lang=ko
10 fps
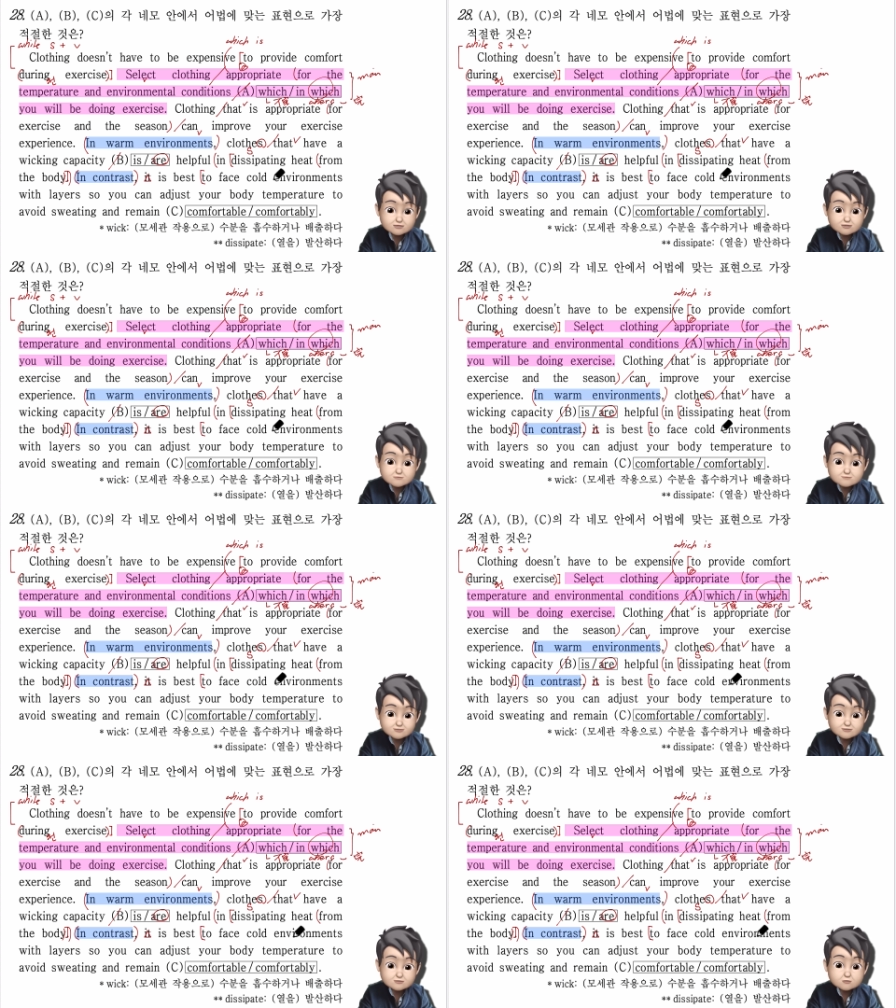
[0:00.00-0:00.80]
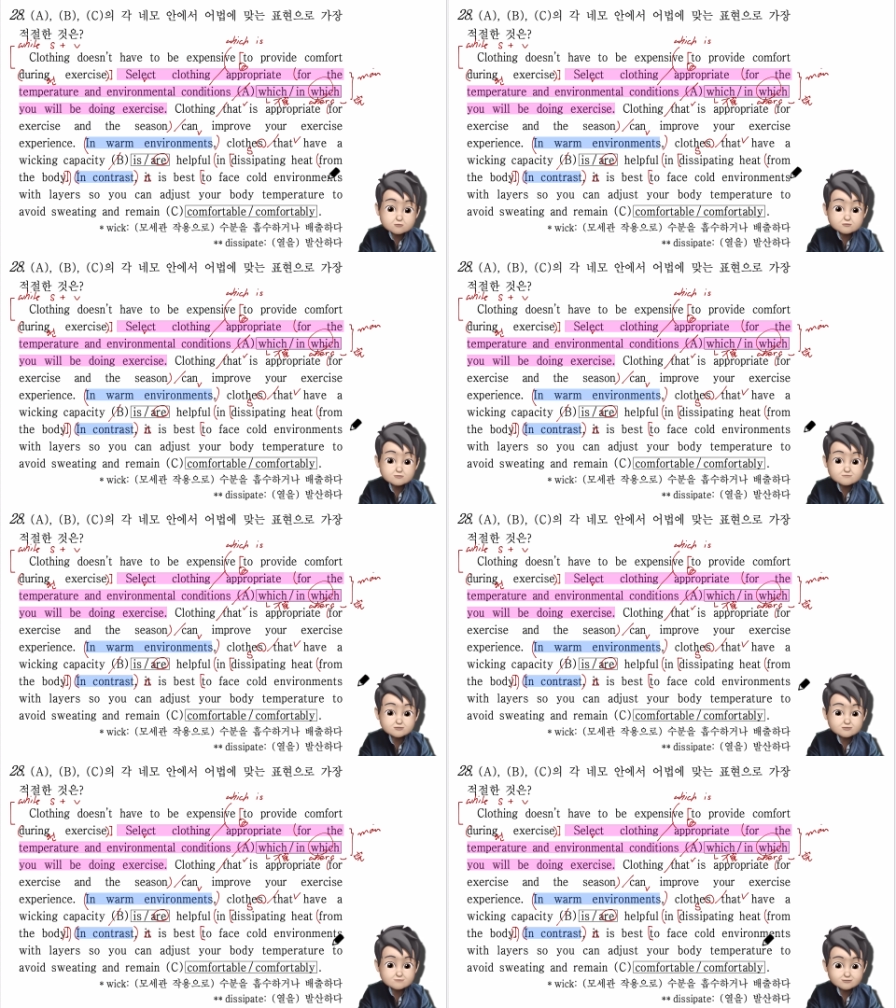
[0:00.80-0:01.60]
face cold
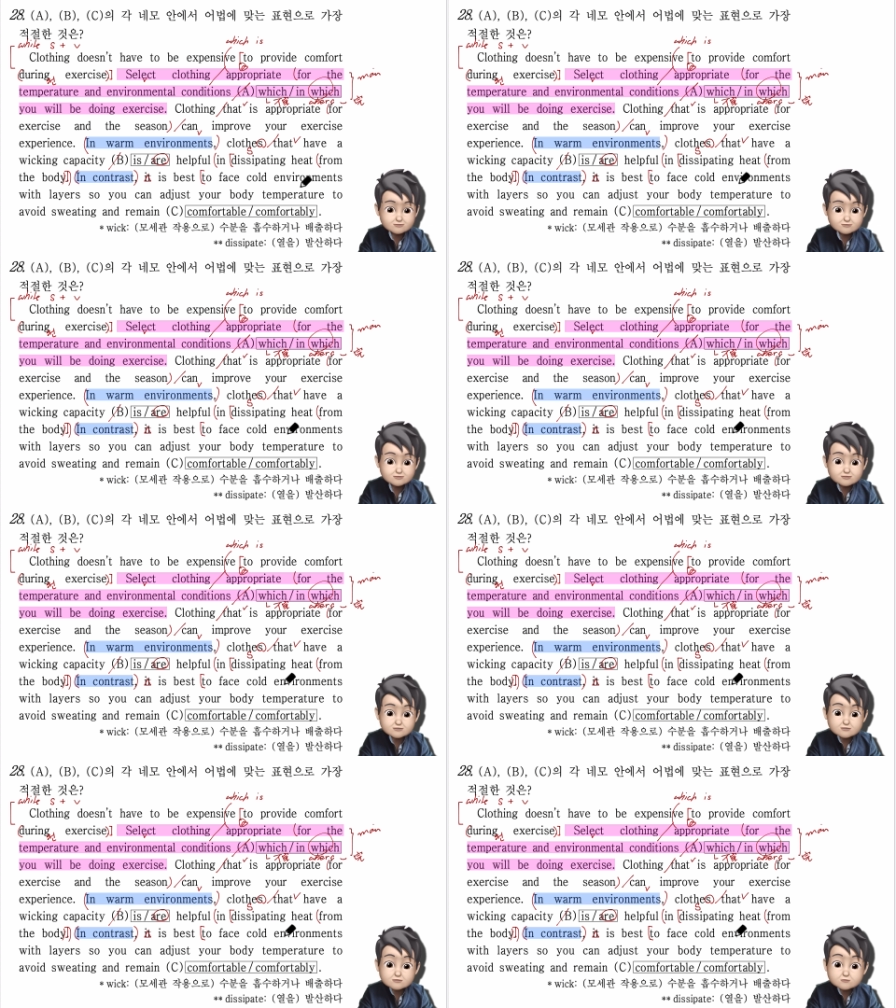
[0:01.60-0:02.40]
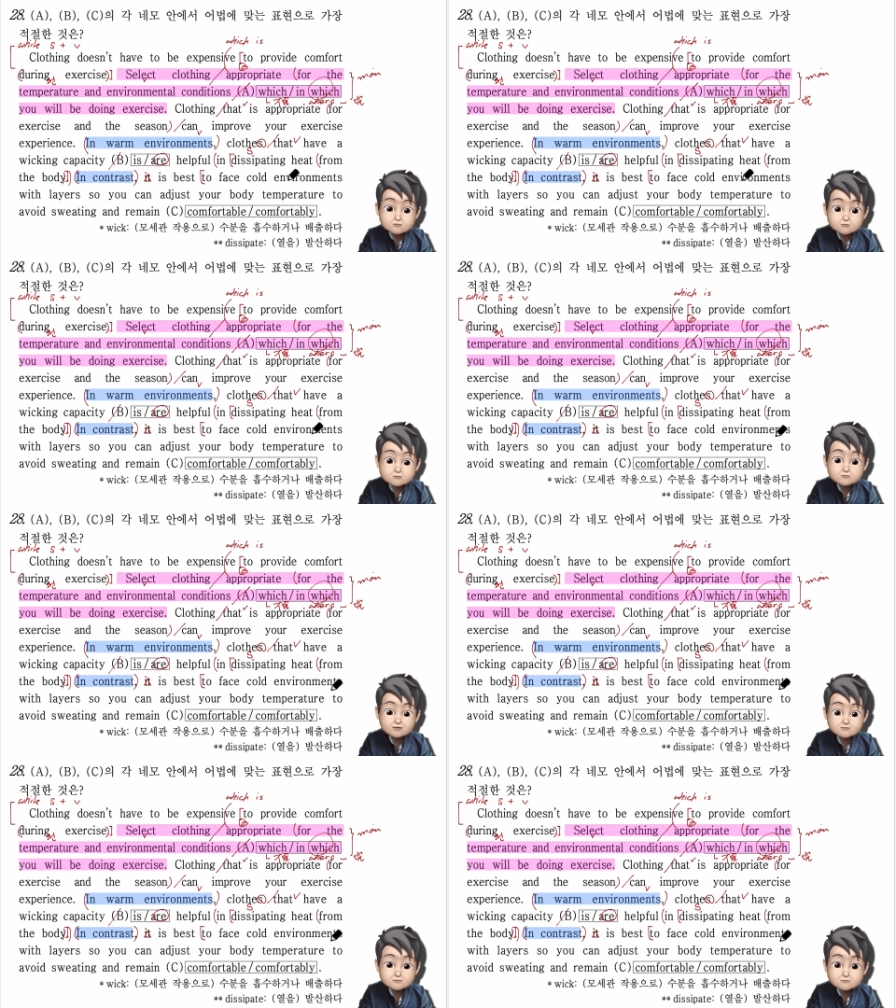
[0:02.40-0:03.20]
environments 추운
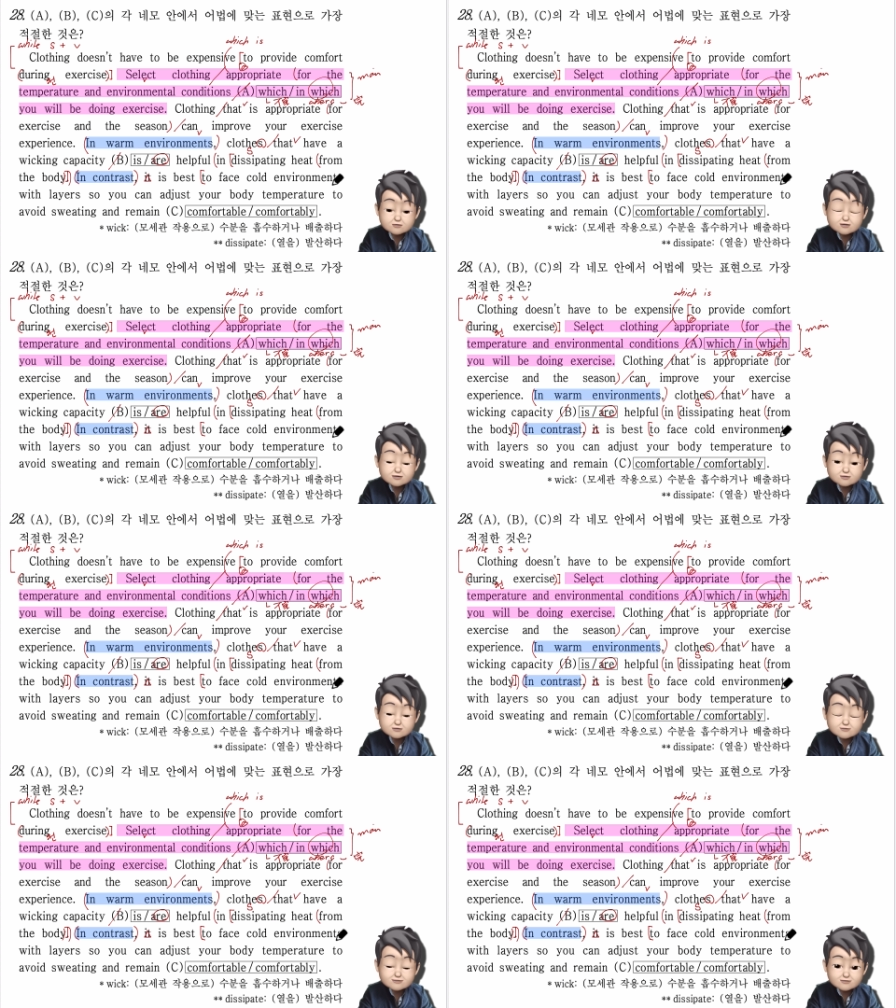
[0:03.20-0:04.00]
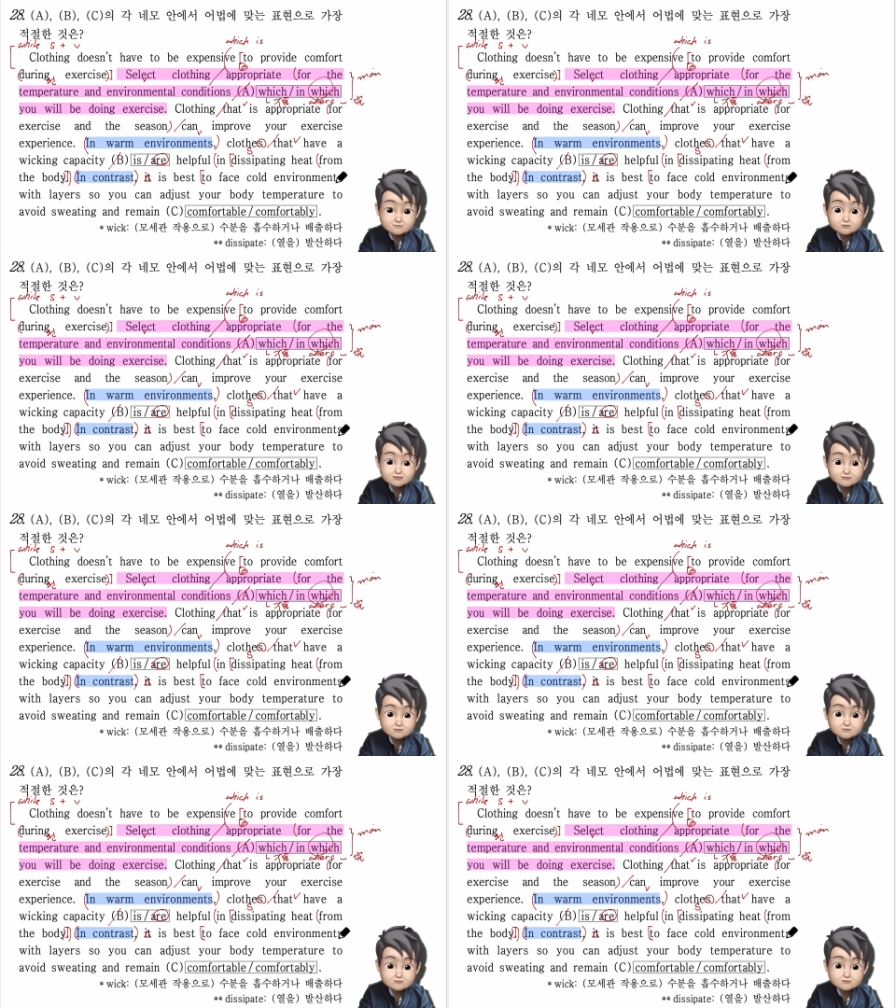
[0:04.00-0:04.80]
환경과 직면하는
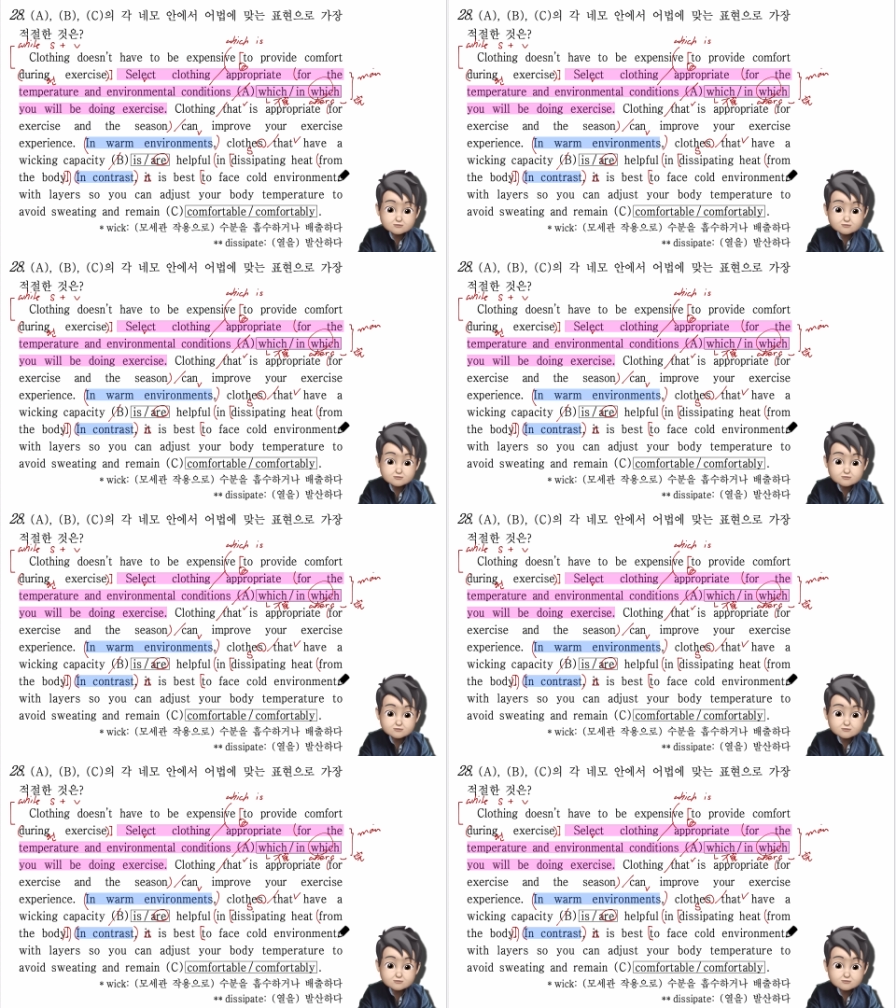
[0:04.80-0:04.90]
것.